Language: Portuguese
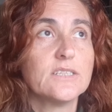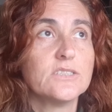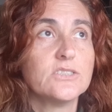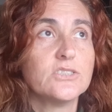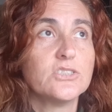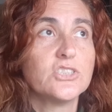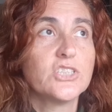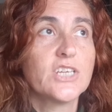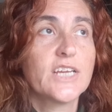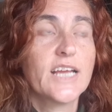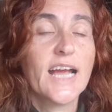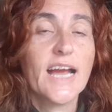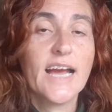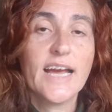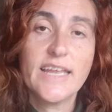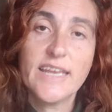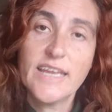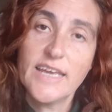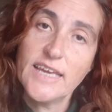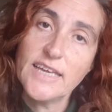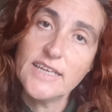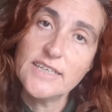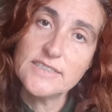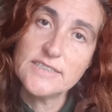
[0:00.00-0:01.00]
de
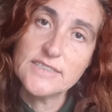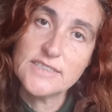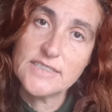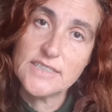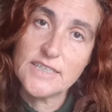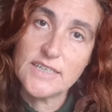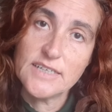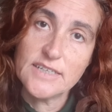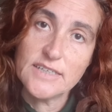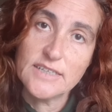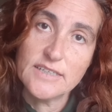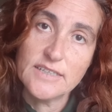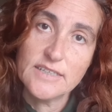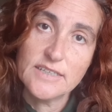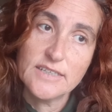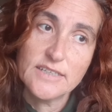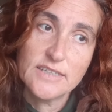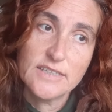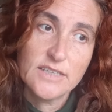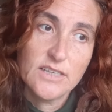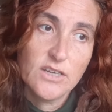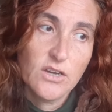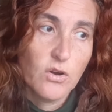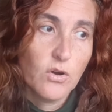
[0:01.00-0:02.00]
carência
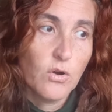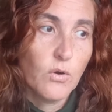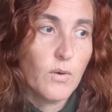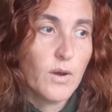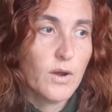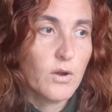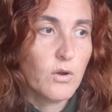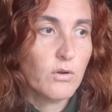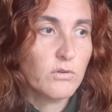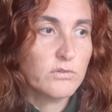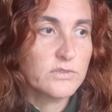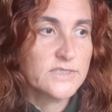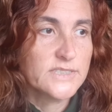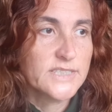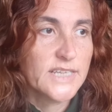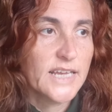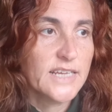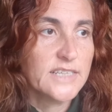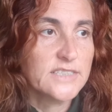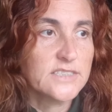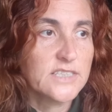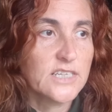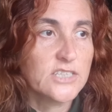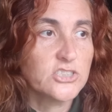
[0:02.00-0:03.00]
ou a
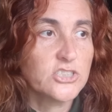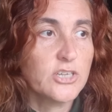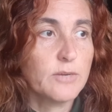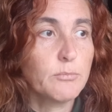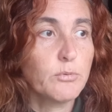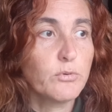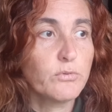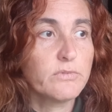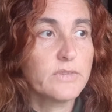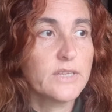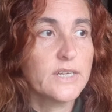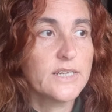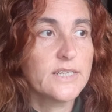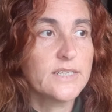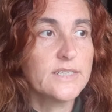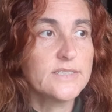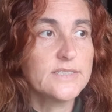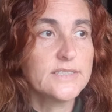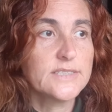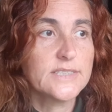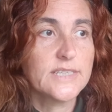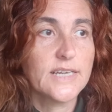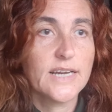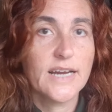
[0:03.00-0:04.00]
consciência de
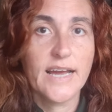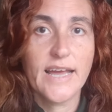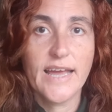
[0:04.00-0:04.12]
abundância,